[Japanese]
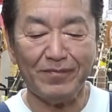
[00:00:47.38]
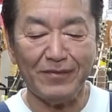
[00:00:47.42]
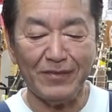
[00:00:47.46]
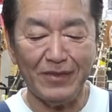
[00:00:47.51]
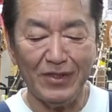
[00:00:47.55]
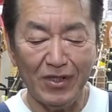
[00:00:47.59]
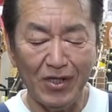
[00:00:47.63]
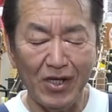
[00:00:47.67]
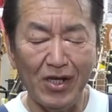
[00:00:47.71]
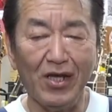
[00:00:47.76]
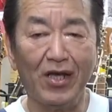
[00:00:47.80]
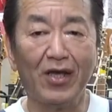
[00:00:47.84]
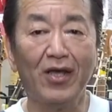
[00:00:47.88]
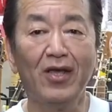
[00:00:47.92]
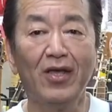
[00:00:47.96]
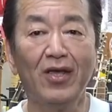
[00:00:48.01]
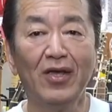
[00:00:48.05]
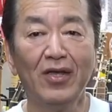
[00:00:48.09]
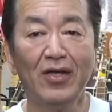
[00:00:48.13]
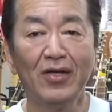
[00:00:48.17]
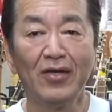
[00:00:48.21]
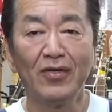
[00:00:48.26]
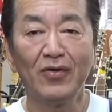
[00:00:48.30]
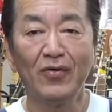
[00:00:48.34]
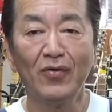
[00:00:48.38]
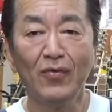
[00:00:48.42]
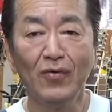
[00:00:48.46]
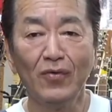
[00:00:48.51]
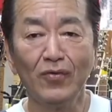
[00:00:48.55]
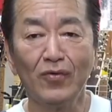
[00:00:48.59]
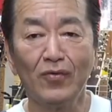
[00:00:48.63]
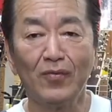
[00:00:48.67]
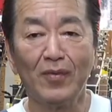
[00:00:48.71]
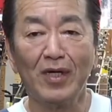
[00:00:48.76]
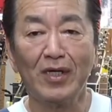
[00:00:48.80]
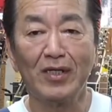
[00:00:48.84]
で今
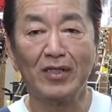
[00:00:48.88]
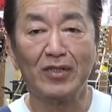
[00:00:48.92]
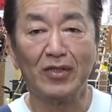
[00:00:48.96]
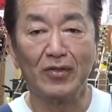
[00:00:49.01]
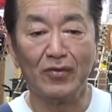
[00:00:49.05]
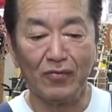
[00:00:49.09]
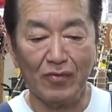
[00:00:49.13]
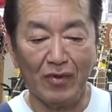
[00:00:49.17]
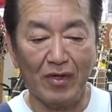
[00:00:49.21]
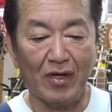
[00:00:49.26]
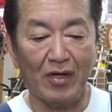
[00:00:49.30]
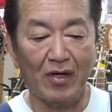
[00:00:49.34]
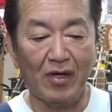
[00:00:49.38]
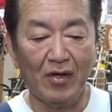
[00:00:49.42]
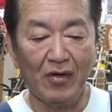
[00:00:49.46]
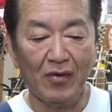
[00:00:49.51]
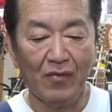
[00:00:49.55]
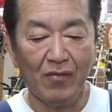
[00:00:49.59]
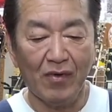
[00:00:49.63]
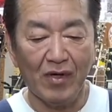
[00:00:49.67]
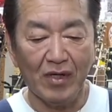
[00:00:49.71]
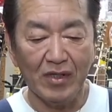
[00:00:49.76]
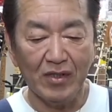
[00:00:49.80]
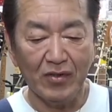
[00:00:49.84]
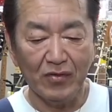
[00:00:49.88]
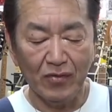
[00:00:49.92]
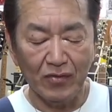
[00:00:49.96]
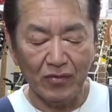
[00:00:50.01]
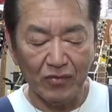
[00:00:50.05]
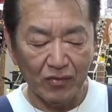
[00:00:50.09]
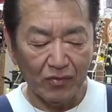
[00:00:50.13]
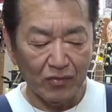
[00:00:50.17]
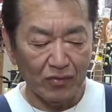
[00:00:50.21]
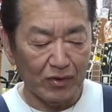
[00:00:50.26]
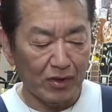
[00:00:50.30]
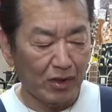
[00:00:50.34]
日のマーチンは割と
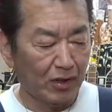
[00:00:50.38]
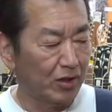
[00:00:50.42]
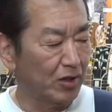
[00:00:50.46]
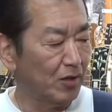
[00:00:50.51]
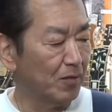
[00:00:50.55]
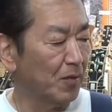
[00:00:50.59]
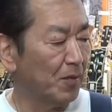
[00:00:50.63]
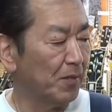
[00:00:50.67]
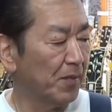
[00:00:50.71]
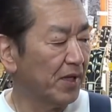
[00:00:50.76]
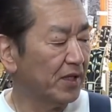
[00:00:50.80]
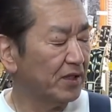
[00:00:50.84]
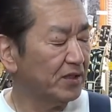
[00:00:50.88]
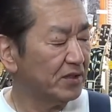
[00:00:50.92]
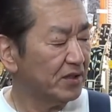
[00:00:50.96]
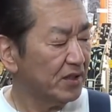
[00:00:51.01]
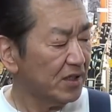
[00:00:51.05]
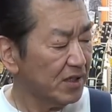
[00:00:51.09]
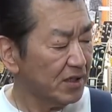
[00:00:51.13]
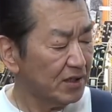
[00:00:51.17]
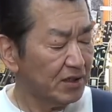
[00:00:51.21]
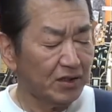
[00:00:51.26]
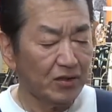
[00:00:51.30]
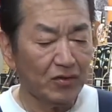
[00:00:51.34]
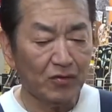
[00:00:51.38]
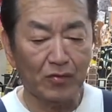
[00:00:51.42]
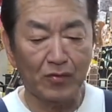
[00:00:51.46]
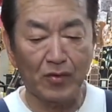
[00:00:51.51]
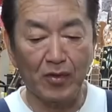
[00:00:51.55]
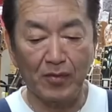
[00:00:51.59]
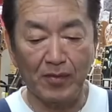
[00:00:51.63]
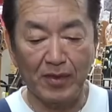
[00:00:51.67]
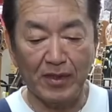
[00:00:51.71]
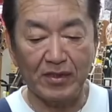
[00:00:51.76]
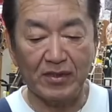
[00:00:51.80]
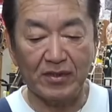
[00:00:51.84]
当店でも珍しいと
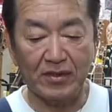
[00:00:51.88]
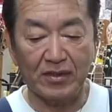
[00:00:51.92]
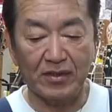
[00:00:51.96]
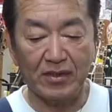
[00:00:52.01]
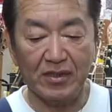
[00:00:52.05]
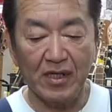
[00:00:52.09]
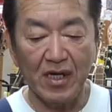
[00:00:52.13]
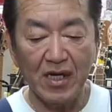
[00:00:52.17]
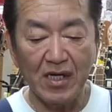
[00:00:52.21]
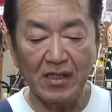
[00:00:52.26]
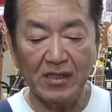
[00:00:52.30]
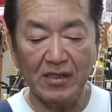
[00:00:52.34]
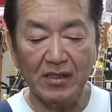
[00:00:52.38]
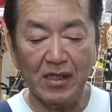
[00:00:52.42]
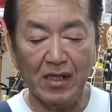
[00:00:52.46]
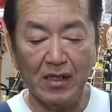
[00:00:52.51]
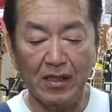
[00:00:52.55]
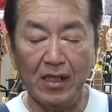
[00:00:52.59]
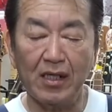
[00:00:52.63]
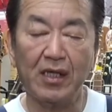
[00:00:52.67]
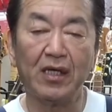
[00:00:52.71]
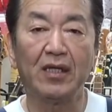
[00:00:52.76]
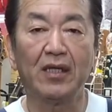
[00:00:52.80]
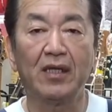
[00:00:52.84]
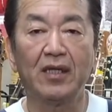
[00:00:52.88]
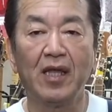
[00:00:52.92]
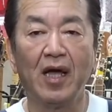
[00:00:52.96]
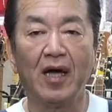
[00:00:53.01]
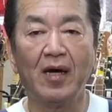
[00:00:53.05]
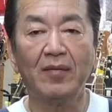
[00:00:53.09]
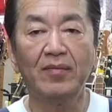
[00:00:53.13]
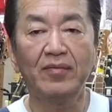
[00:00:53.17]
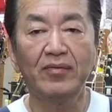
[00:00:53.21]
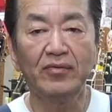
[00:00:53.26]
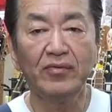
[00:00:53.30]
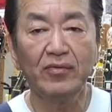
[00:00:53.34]
思います。サイズがね
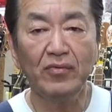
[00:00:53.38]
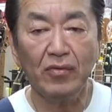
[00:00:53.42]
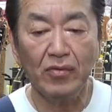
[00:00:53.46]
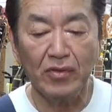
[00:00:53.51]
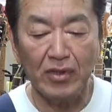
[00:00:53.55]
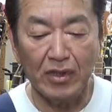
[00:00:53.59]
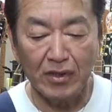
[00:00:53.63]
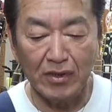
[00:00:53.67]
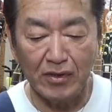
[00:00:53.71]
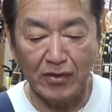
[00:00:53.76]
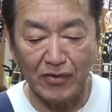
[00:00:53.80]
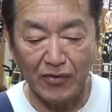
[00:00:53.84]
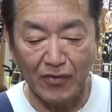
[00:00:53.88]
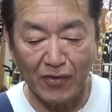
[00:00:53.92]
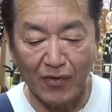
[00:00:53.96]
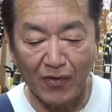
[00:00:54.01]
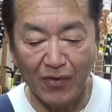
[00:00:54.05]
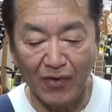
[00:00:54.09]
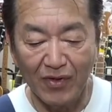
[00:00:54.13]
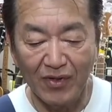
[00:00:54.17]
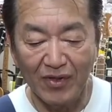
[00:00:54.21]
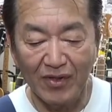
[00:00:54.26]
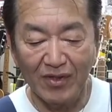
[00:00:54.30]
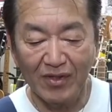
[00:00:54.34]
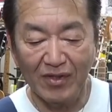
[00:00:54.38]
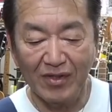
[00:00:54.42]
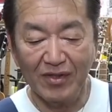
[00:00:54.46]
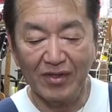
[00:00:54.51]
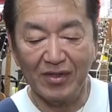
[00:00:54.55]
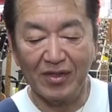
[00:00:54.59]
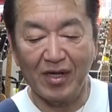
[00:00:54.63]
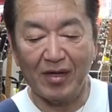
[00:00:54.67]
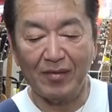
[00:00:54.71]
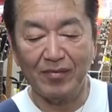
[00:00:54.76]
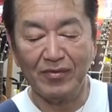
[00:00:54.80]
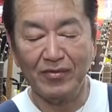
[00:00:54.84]
ダブルオーなんですよ。
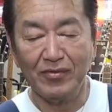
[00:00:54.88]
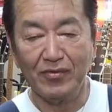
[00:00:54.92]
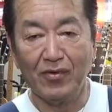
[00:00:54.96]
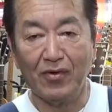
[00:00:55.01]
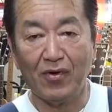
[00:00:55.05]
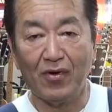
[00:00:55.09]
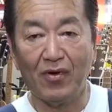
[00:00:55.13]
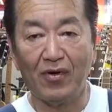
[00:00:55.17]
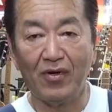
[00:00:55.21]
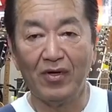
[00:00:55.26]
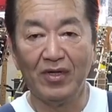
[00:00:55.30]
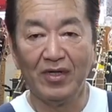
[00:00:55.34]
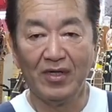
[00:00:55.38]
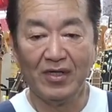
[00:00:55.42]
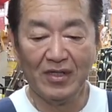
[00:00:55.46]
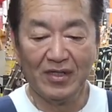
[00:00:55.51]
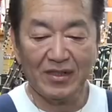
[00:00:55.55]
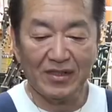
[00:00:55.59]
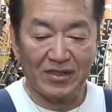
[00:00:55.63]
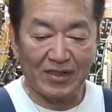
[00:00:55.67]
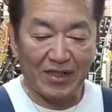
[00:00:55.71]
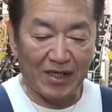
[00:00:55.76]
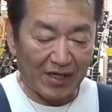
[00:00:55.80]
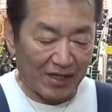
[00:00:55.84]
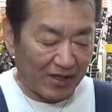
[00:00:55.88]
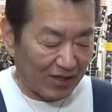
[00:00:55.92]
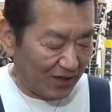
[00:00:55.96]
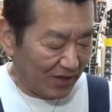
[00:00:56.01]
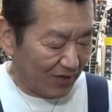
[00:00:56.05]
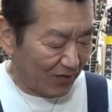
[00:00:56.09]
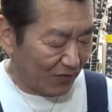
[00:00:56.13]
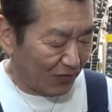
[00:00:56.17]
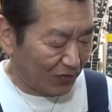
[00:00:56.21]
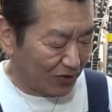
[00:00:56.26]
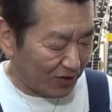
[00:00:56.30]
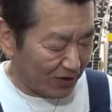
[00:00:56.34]
ダブルオー。さ
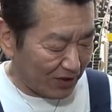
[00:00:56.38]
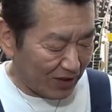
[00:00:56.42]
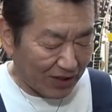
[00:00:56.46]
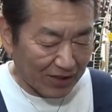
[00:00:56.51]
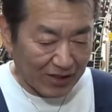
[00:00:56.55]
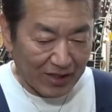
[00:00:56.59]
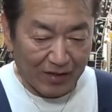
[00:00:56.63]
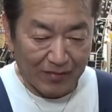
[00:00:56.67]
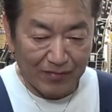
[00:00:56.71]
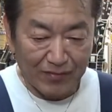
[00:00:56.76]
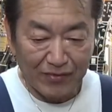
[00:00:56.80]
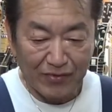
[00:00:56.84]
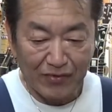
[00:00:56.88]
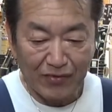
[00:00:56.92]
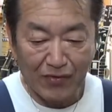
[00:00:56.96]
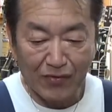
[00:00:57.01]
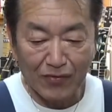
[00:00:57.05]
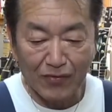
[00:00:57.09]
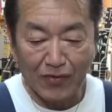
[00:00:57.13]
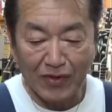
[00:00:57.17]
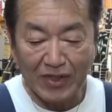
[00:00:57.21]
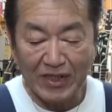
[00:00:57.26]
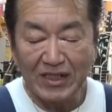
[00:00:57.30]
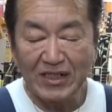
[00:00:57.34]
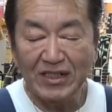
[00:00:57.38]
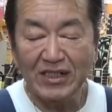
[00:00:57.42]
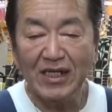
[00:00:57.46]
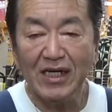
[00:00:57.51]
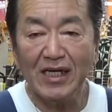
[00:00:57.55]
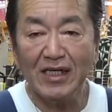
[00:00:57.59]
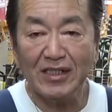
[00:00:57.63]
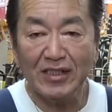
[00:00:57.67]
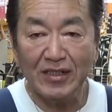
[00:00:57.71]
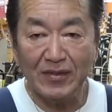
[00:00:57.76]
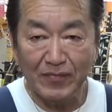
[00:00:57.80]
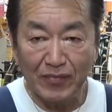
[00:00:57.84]
あこちらダブルオーの じゅう
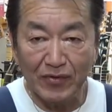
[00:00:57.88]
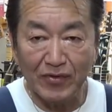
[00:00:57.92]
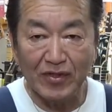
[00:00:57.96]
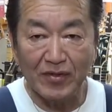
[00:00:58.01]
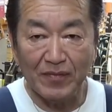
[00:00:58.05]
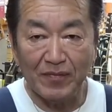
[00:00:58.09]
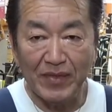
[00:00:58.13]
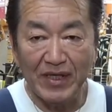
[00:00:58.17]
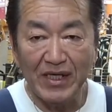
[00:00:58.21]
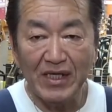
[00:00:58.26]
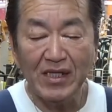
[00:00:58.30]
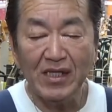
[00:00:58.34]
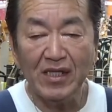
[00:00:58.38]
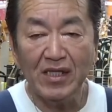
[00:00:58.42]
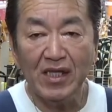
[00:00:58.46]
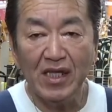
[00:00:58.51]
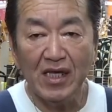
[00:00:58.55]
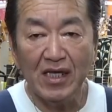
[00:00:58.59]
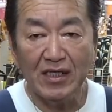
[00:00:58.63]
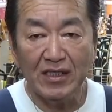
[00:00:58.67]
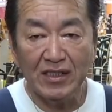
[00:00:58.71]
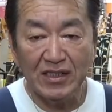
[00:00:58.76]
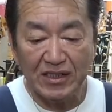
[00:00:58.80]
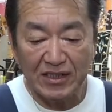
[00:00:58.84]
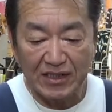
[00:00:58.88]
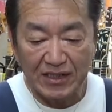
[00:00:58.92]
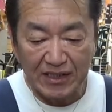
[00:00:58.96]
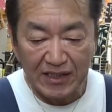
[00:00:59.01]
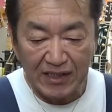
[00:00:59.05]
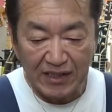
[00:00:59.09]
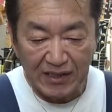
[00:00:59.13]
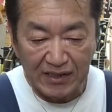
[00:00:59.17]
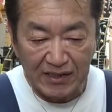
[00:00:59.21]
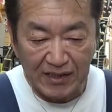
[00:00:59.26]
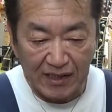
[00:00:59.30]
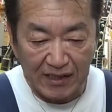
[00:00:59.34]
はちブイ
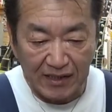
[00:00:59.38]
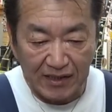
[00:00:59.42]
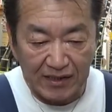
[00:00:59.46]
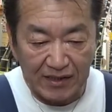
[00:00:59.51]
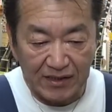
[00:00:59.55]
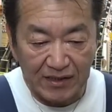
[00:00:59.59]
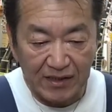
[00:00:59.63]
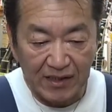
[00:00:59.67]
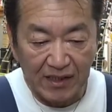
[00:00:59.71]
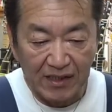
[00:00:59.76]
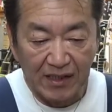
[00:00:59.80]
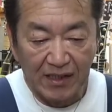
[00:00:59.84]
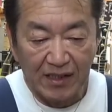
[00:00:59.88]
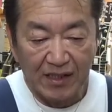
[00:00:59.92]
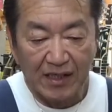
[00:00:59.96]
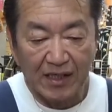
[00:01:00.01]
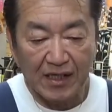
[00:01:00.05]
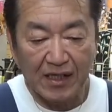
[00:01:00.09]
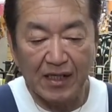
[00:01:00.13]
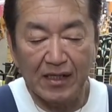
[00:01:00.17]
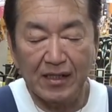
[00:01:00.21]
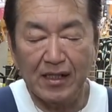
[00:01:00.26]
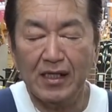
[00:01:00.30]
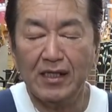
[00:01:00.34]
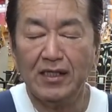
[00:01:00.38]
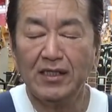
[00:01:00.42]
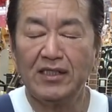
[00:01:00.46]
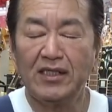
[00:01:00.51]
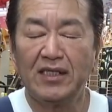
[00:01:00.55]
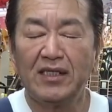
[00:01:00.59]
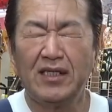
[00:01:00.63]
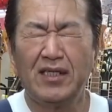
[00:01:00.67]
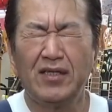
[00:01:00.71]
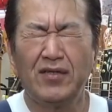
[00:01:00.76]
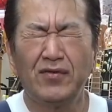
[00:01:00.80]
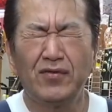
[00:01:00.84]
ヴィンテージシリーズです。えー、年
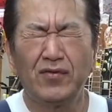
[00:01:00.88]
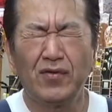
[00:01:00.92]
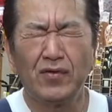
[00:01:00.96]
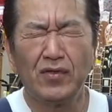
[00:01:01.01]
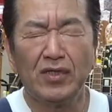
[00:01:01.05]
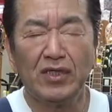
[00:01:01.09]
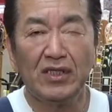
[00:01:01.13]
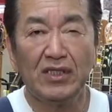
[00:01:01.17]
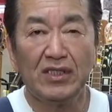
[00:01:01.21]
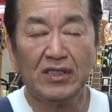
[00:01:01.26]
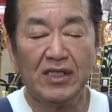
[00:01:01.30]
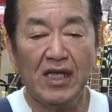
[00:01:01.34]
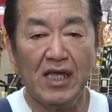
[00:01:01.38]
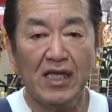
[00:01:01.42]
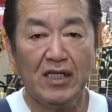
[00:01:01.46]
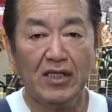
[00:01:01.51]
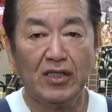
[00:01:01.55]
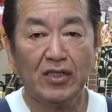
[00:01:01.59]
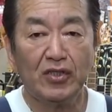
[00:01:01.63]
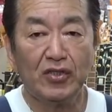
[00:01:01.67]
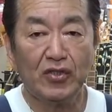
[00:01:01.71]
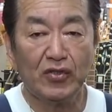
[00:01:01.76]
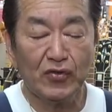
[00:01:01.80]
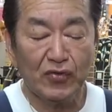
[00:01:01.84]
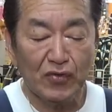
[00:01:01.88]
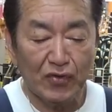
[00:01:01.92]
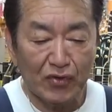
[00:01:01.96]
式でいうとにせんじゅ